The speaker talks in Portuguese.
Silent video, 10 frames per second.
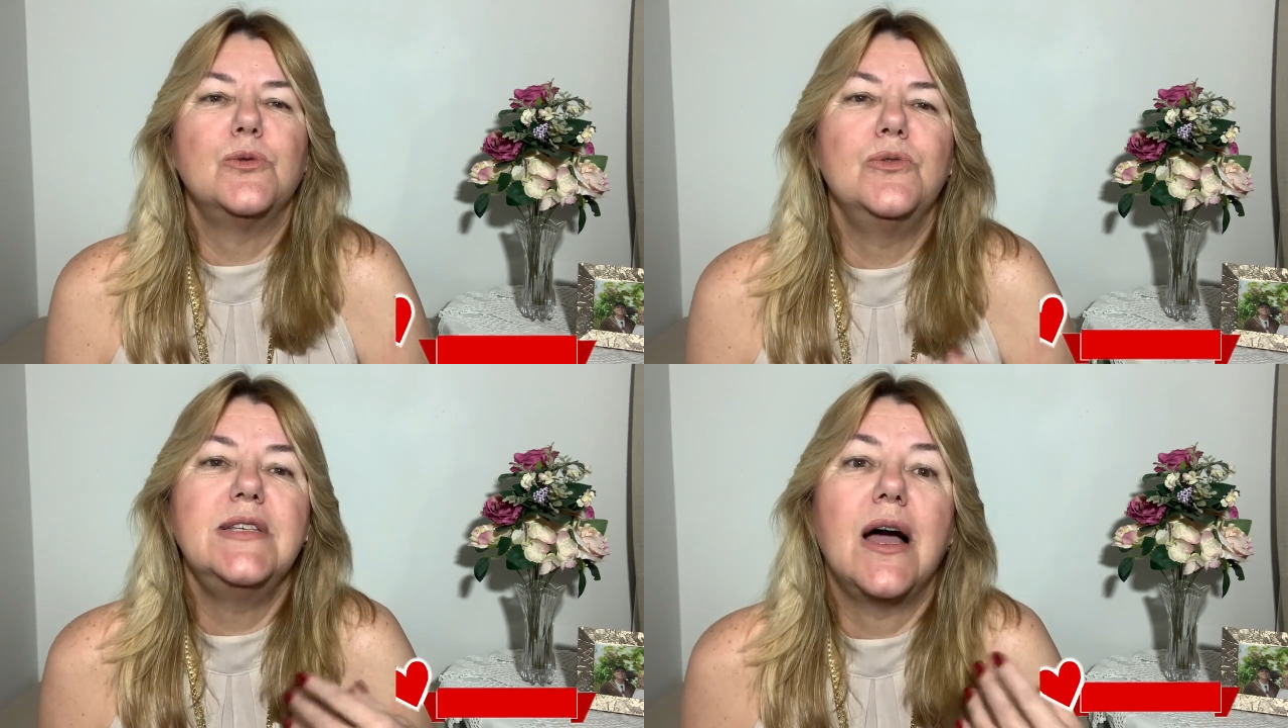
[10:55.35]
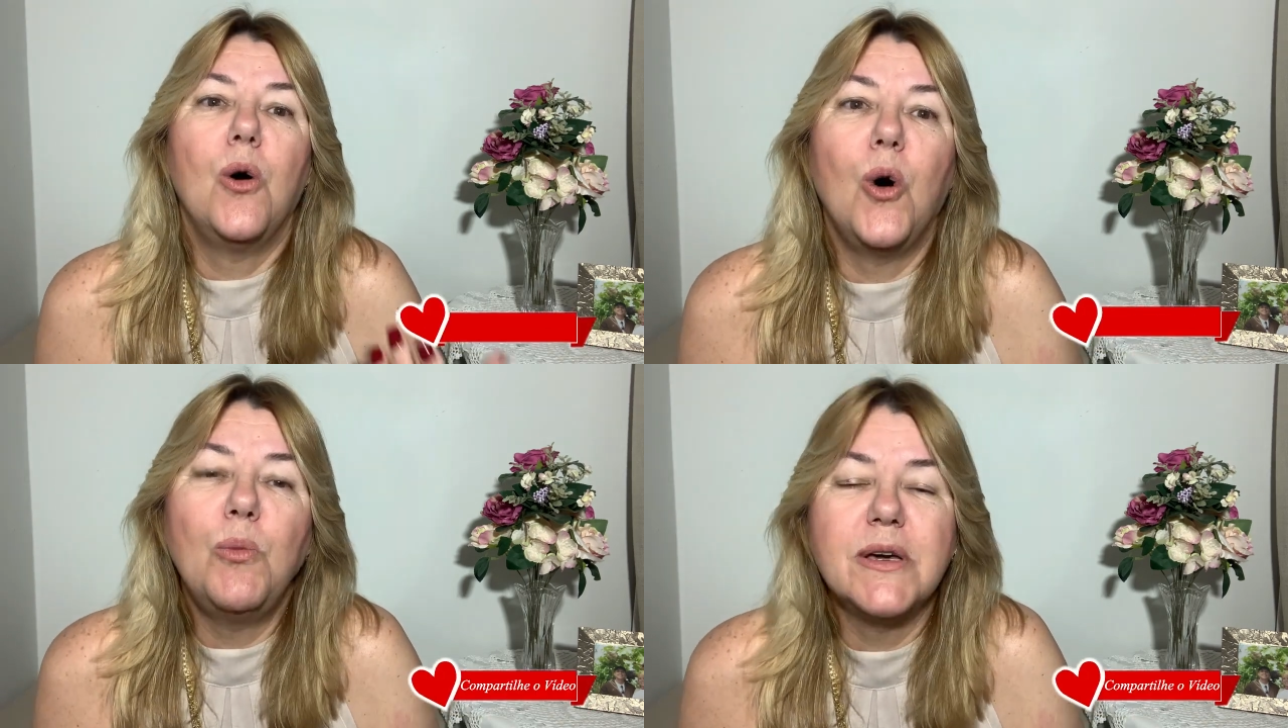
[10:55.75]
use a
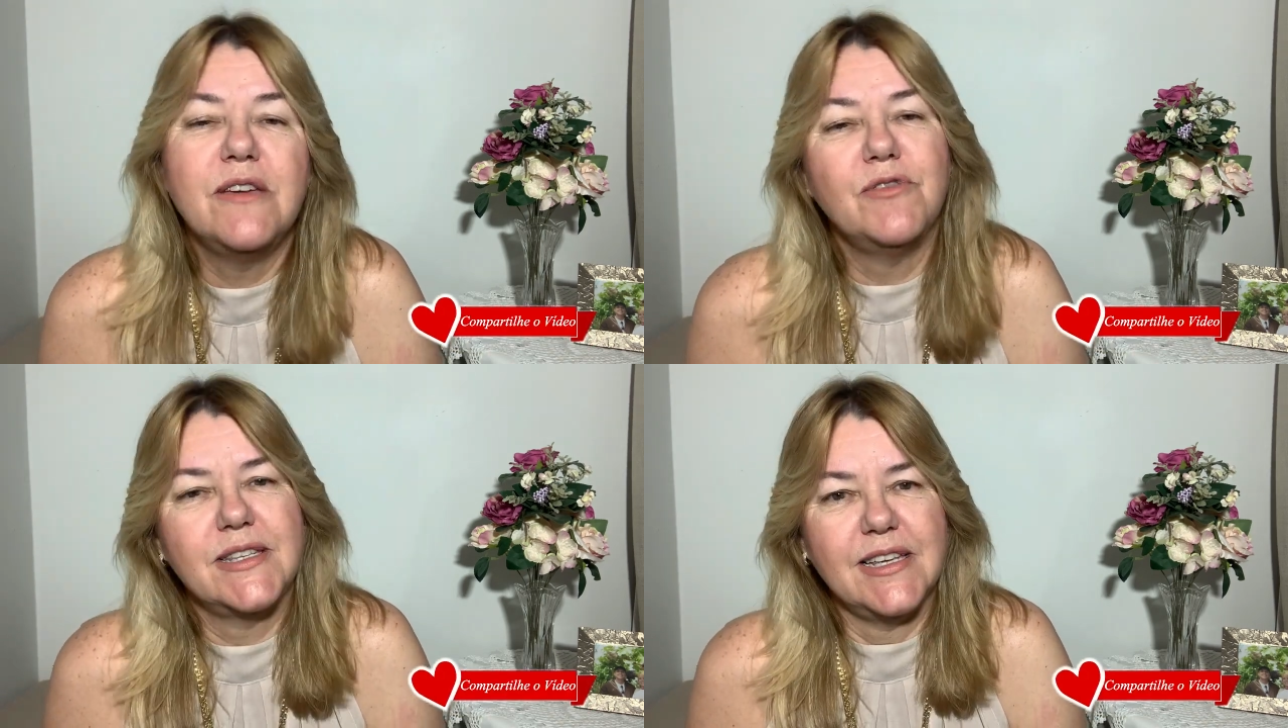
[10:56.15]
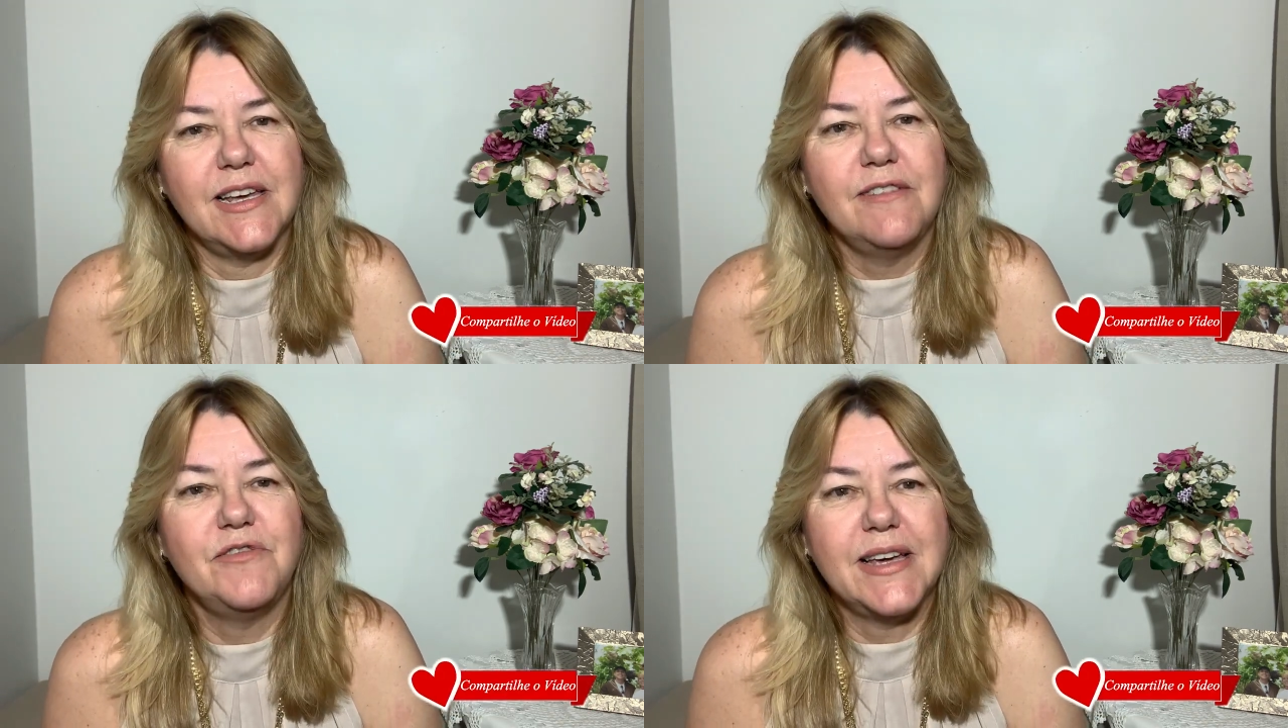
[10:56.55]
roupa que
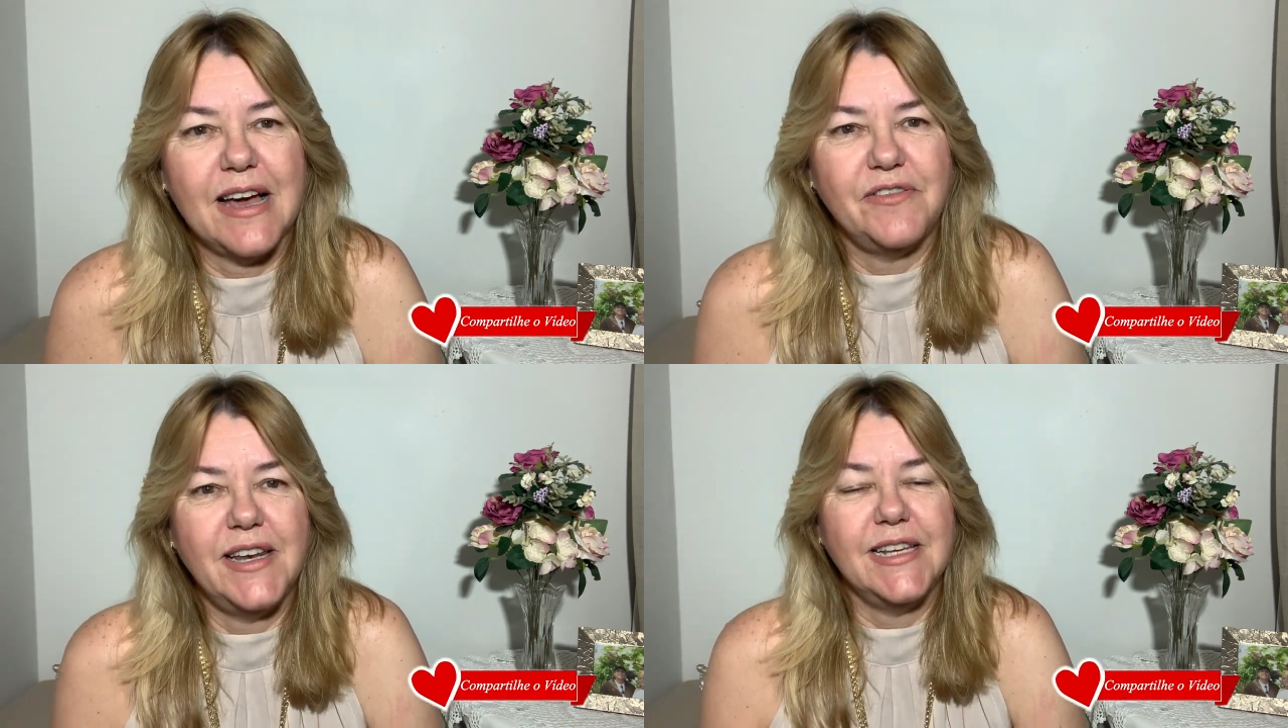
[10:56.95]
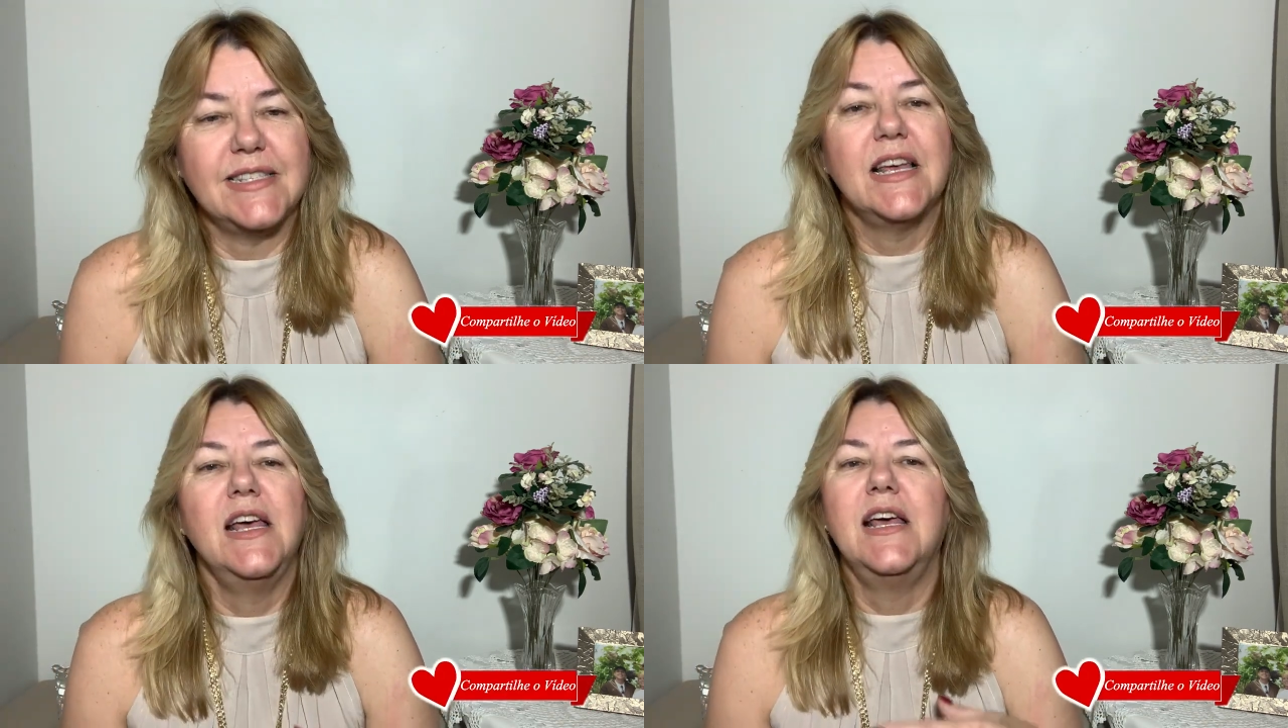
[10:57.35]
você ficar feliz.